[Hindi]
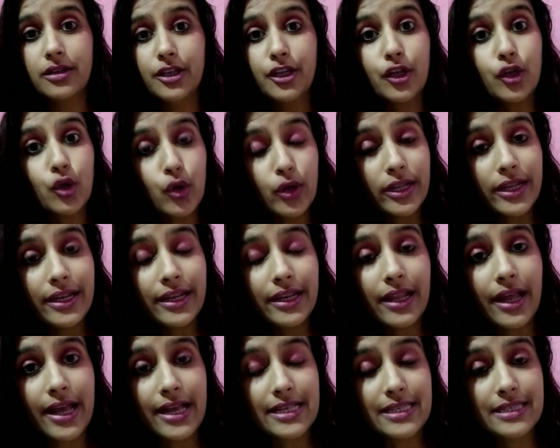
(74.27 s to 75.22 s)
निकोटीन
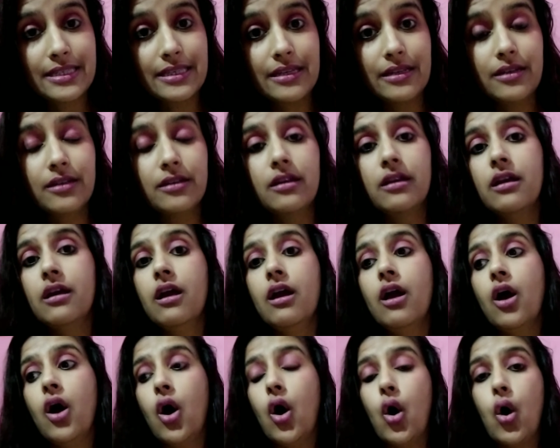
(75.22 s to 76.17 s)

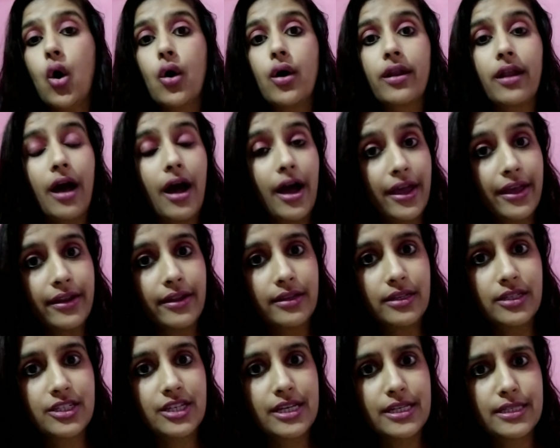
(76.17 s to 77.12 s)
एसिड और
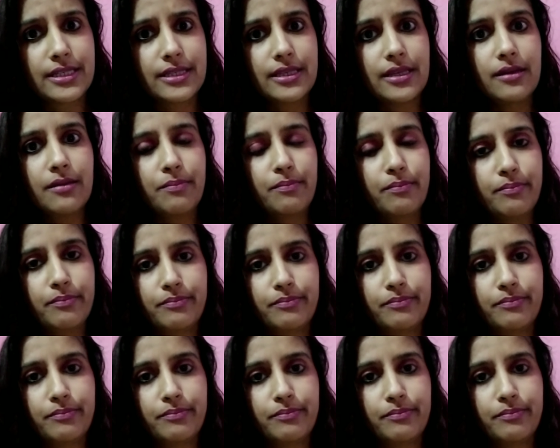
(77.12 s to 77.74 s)
आयरन जैसे